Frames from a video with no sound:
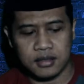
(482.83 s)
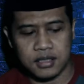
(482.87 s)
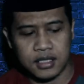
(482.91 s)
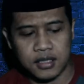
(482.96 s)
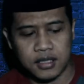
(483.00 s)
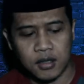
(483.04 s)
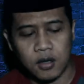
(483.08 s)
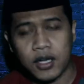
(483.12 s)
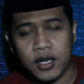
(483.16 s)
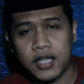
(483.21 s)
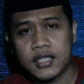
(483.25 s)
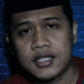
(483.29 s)

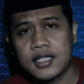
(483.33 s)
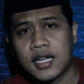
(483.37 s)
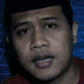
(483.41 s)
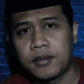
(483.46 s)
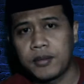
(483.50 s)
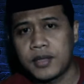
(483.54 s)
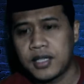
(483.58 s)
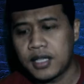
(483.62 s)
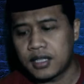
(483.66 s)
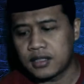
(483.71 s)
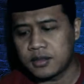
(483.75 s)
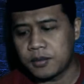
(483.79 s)
dioleskan
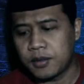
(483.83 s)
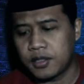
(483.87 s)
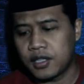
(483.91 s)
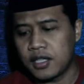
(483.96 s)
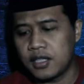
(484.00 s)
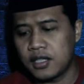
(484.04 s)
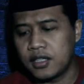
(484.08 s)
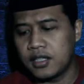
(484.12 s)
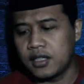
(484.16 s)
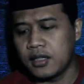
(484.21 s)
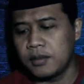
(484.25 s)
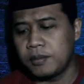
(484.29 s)
minyak
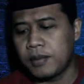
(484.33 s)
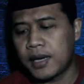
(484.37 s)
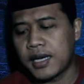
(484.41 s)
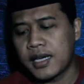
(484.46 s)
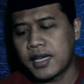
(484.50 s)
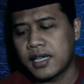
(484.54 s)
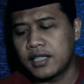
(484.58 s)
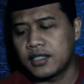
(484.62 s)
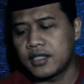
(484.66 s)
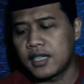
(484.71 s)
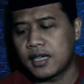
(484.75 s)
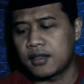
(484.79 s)
seperti ini
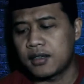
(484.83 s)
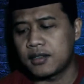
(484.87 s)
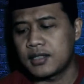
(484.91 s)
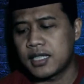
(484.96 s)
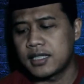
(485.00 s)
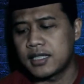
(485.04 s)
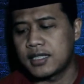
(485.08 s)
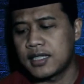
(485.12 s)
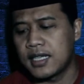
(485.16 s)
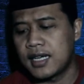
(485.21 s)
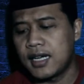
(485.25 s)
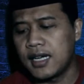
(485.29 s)
pakai isyarat
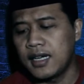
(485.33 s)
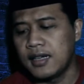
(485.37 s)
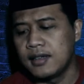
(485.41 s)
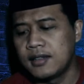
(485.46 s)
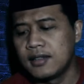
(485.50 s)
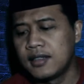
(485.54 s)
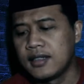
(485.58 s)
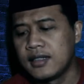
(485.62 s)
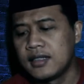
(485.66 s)
saja